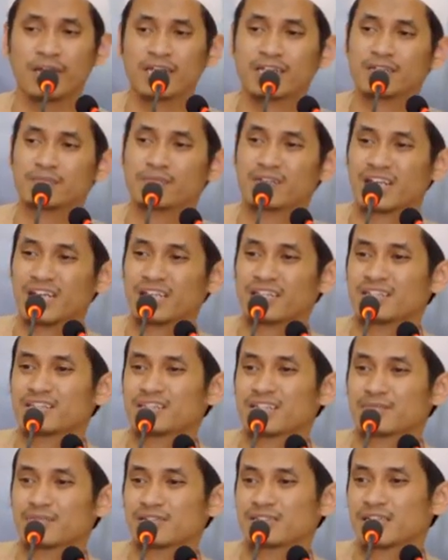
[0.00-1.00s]
Baik yang
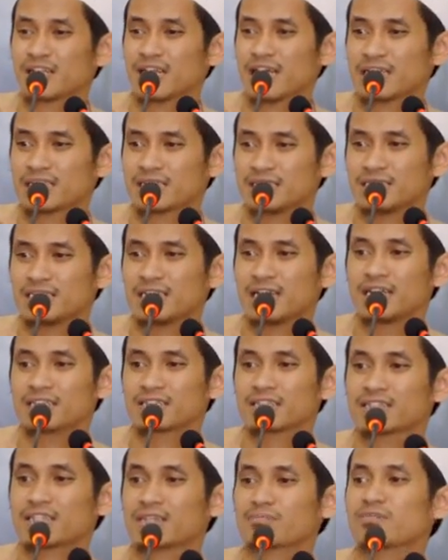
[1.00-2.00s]
berkaitan tentang masalah
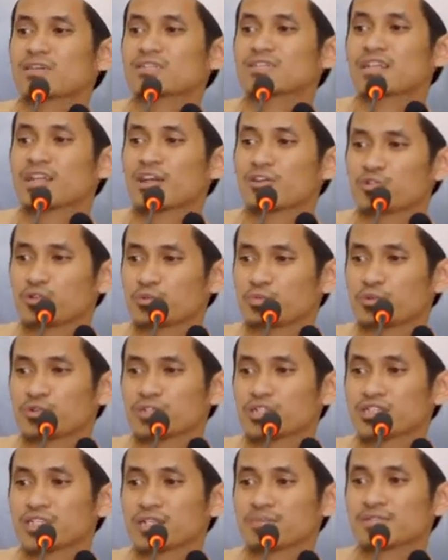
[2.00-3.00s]
akidah, tentang masalah
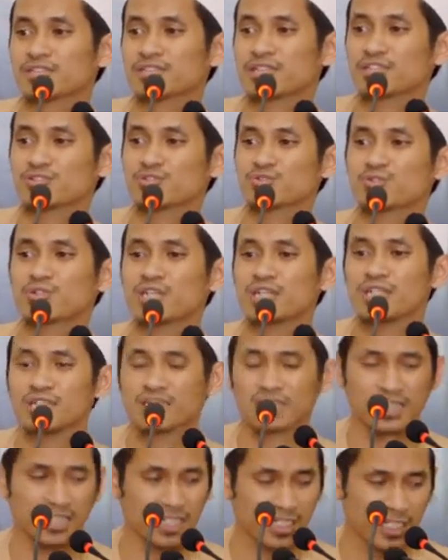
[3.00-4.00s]
kubur, tentang masalah surga
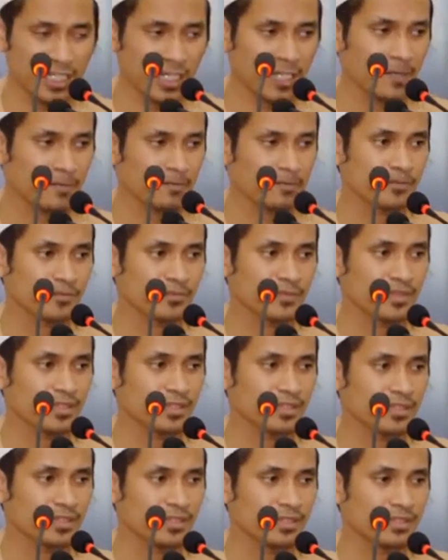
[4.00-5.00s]
dan neraka.
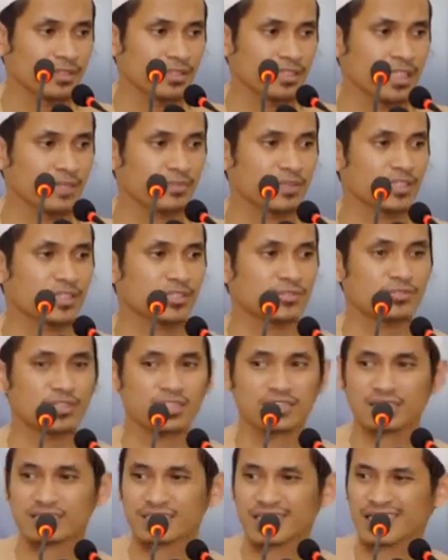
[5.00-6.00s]
Ya begitu
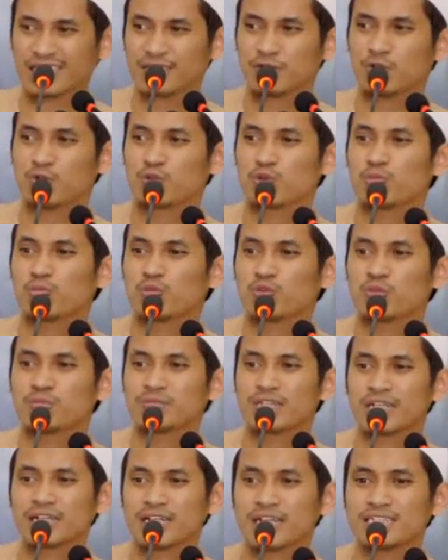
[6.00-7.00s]
juga tentang
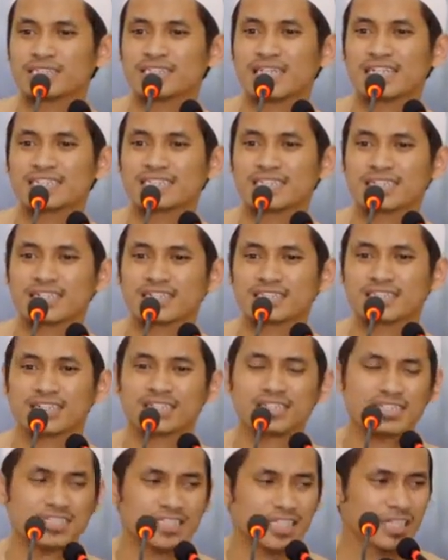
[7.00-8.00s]
hukum-hukum yang lainnya,
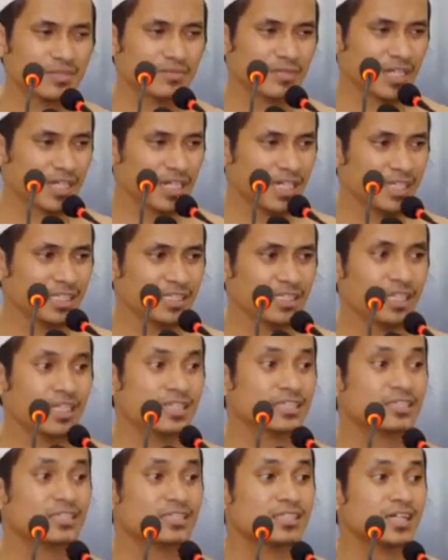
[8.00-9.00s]
ajaran-ajaran Islam yang
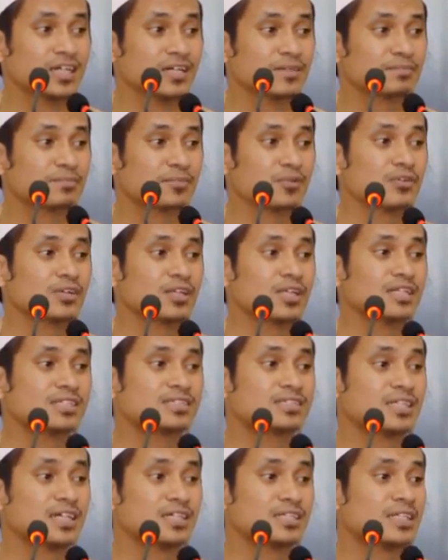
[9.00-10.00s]
lainnya. Tidak
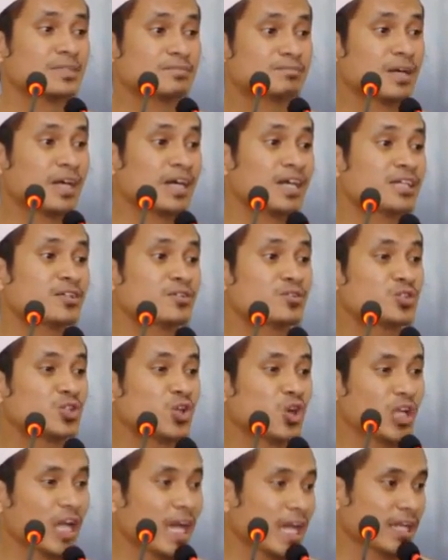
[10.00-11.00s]
boleh jadi bahan
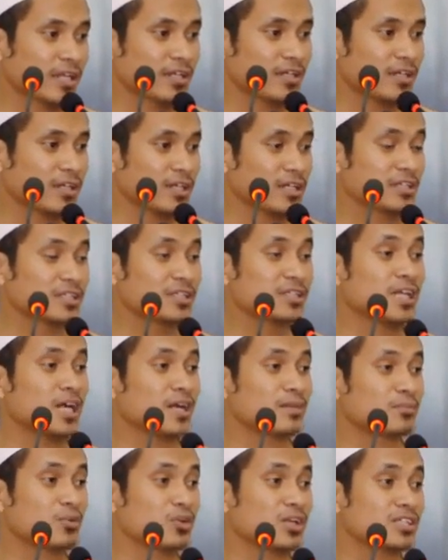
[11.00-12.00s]
guyonan.
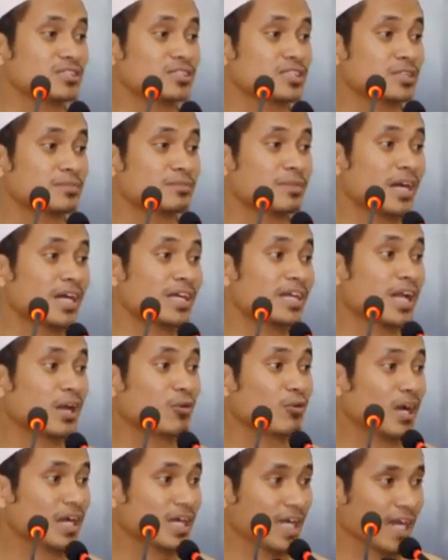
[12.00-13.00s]
Tidak boleh jadi bahan
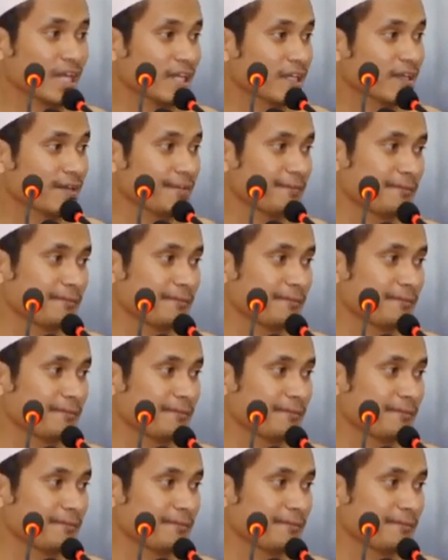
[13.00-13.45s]
lawakan.